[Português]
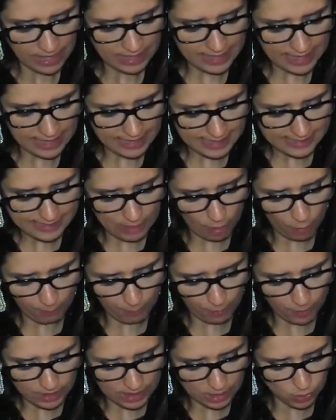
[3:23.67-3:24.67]
E Eliseu
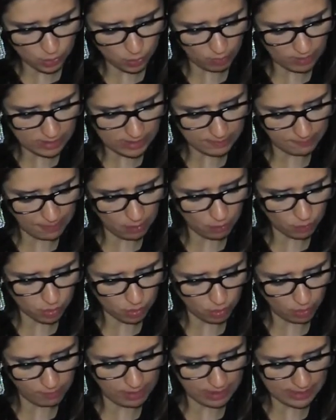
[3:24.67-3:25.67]
pôs as suas mãos
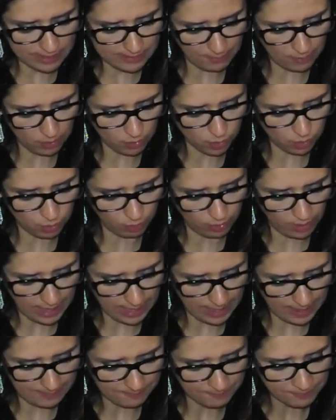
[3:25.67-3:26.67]
sobre as mãos do
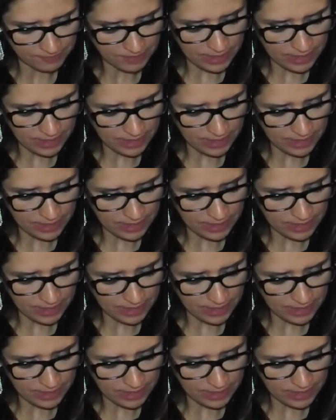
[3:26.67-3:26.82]
rei,